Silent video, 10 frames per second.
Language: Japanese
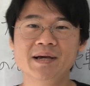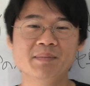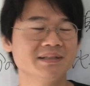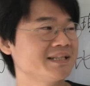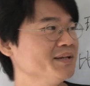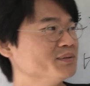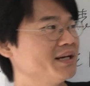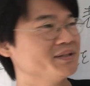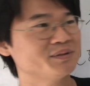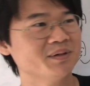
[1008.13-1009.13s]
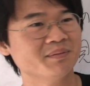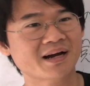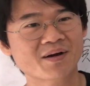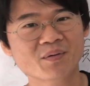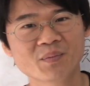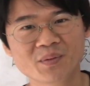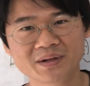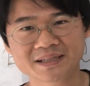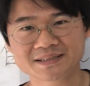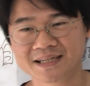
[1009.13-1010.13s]
まあ、試験受ける人は、まあ、過去問
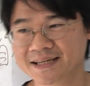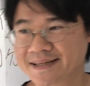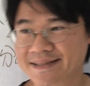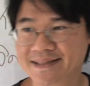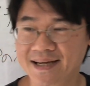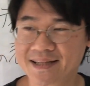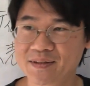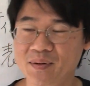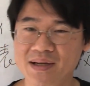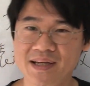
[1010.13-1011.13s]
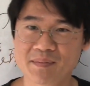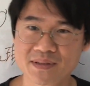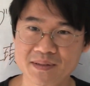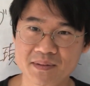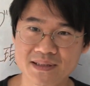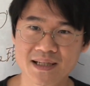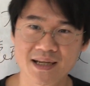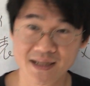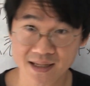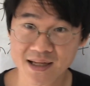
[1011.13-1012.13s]
はですね、あった方がいいかもしれませんが、